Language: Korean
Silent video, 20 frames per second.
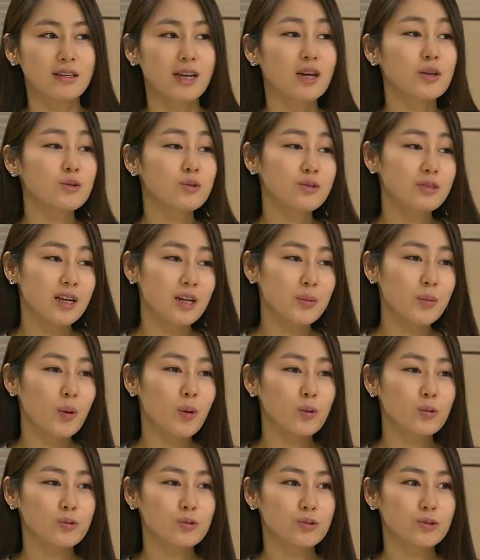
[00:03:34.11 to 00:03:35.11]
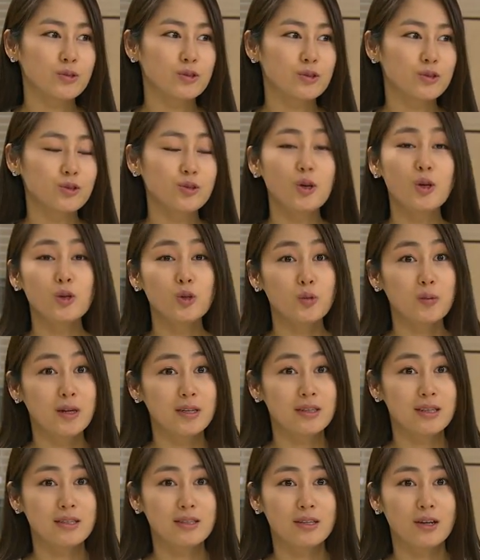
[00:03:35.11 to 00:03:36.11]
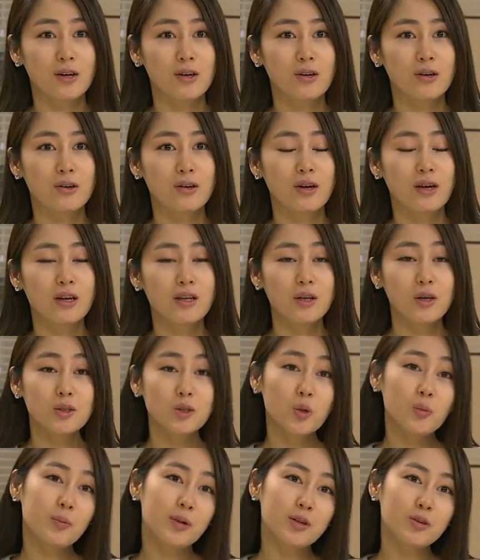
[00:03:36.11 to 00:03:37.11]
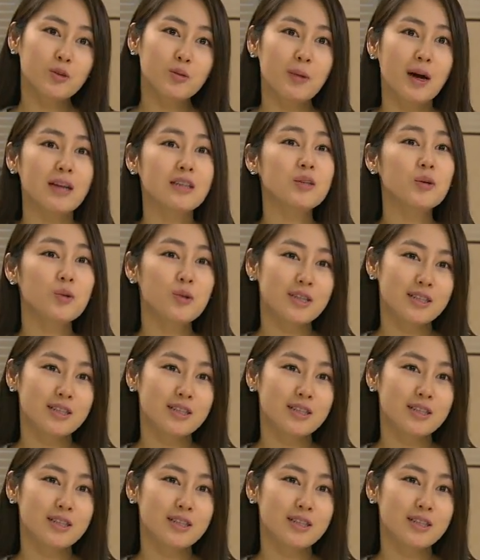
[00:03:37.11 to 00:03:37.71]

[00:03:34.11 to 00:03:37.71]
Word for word: 약도 잘 먹고 수혈도 받아서 혈소판도 많이